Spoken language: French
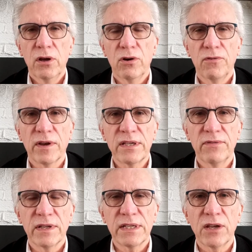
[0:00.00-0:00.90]
Le verset
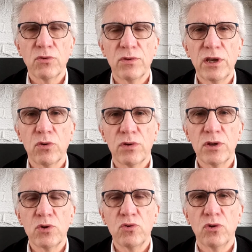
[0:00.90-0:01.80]
25 nous dit que
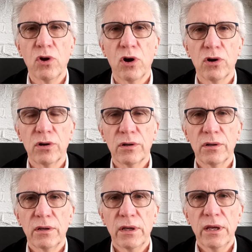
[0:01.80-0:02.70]
Jésus dort,
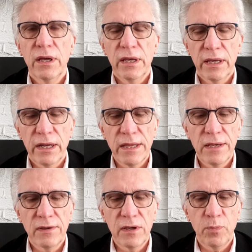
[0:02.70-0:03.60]
et les
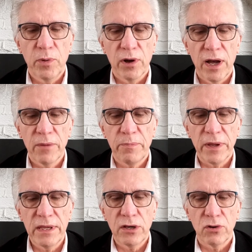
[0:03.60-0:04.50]
disciples, en
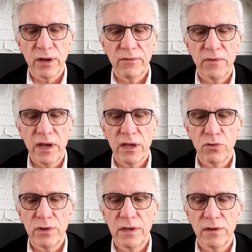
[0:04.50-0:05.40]
panique, le réveillent en
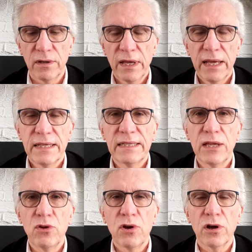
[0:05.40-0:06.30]
lui disant,
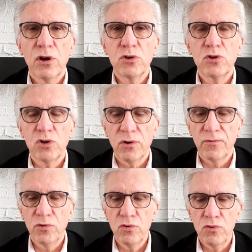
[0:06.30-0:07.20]
Seigneur,
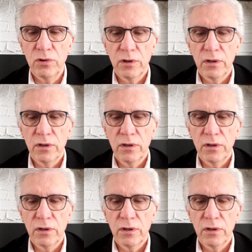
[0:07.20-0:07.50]
sauve-nous,